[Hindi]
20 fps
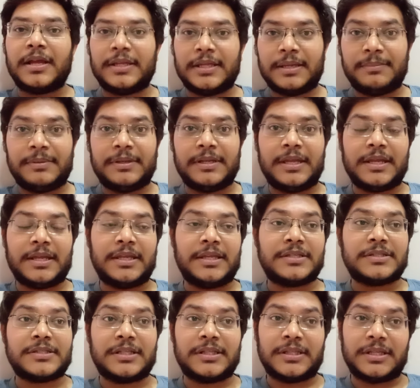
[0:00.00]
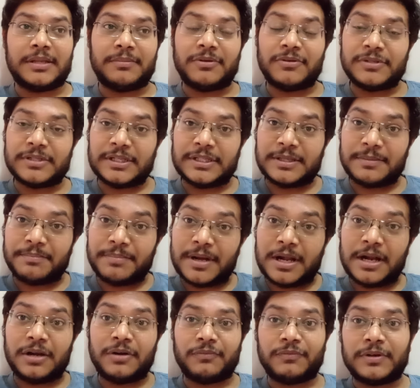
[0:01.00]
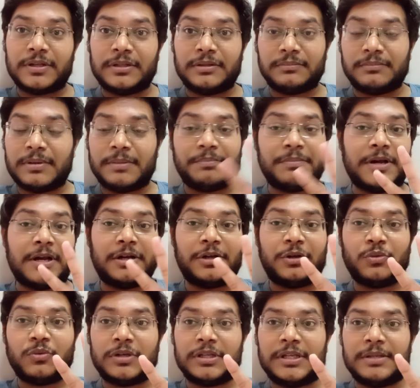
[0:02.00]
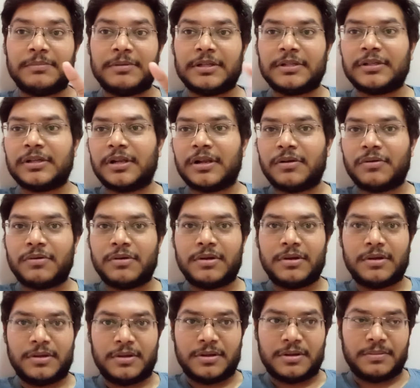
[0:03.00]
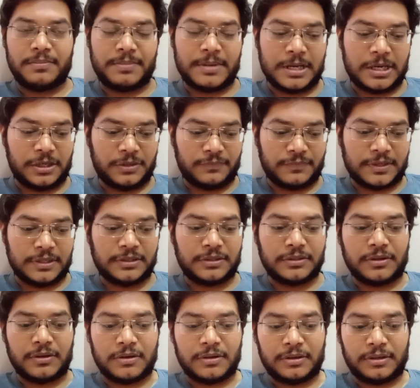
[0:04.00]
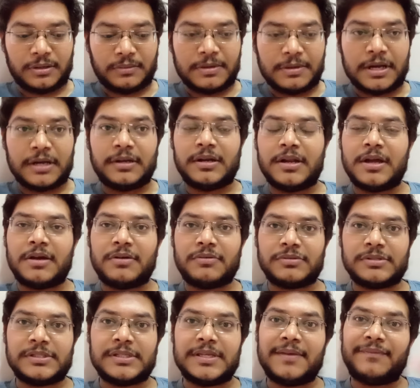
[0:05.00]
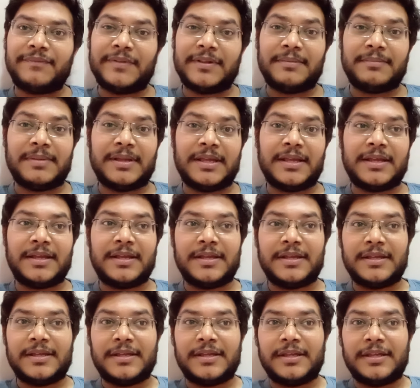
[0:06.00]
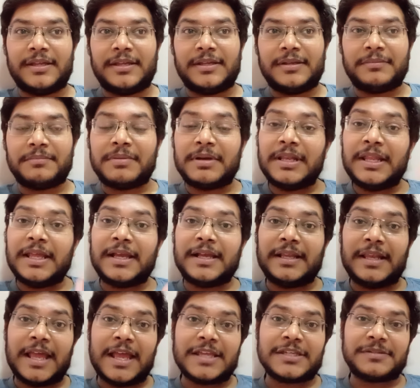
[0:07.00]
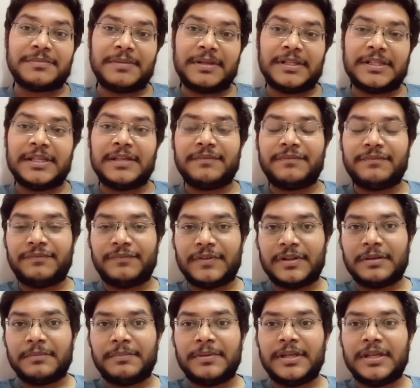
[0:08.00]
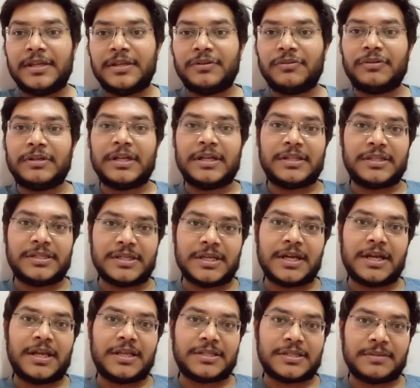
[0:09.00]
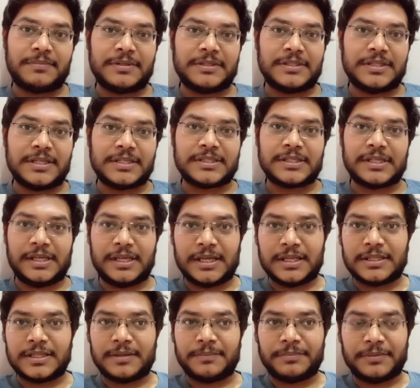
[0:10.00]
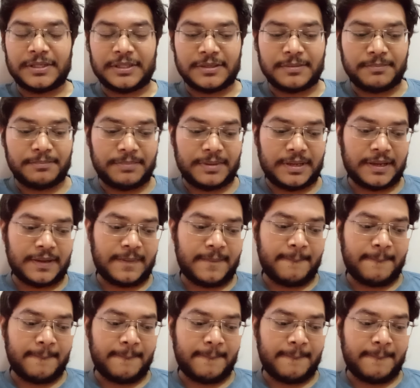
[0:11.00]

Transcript: ये भी है कि वजह जयते पार्ट वन मैं पार्ट टू की नहीं बात कर रहा हूँ पार्ट वन और बाटला हाउस ये फिल्में भले क्लैश में थी फिर भी इन्होंने अच्छा खासा बिजनेस किया था अपने दम पे